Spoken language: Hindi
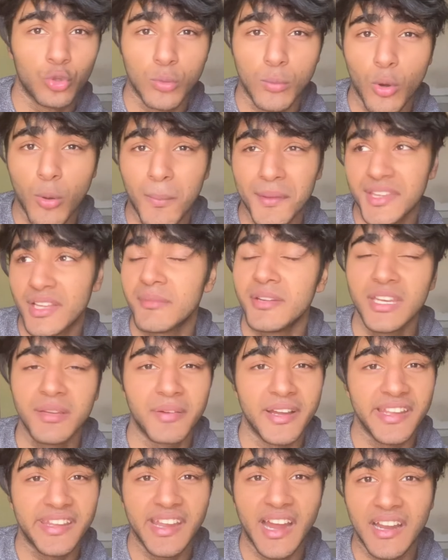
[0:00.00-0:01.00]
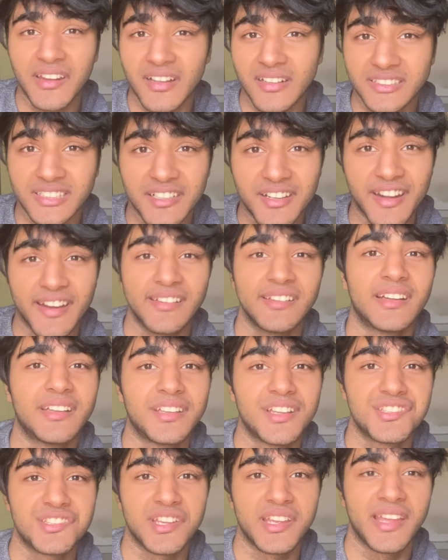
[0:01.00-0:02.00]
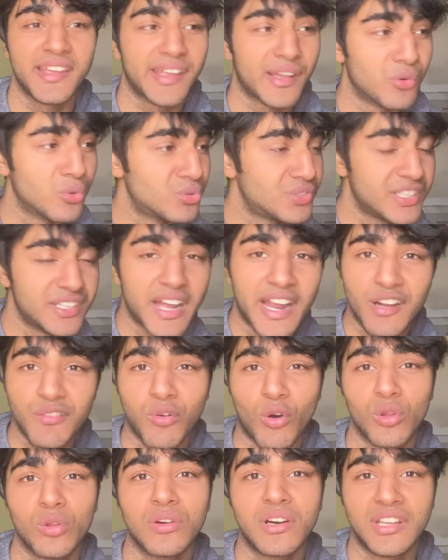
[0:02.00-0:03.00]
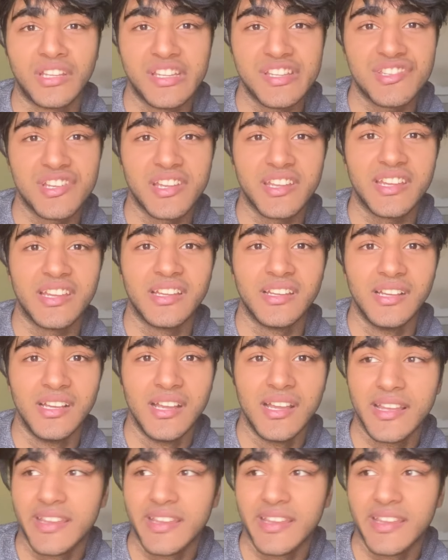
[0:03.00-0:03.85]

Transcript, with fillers: तुमको पता भी नहीं भाई क्या ढंग से ट्रेन करना चाहिए कौन सी डाइट फॉलो करनी चाहिए